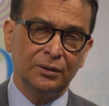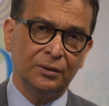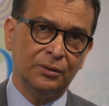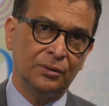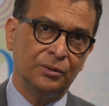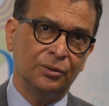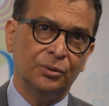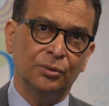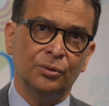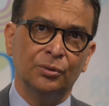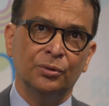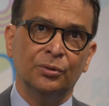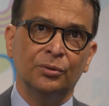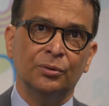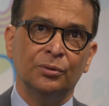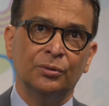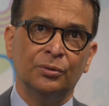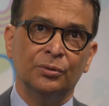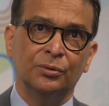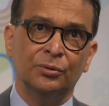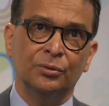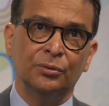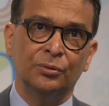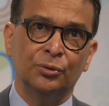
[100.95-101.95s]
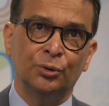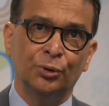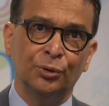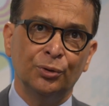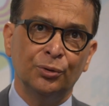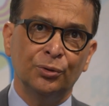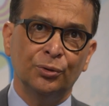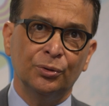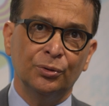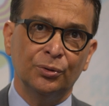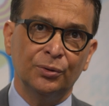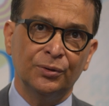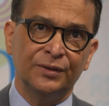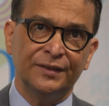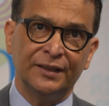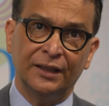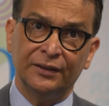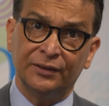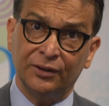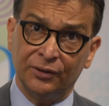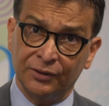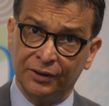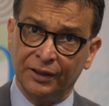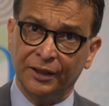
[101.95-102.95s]
euh, de euh,
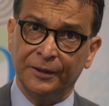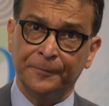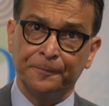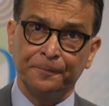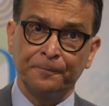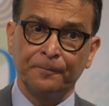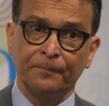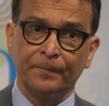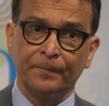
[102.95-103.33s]
Saint-André.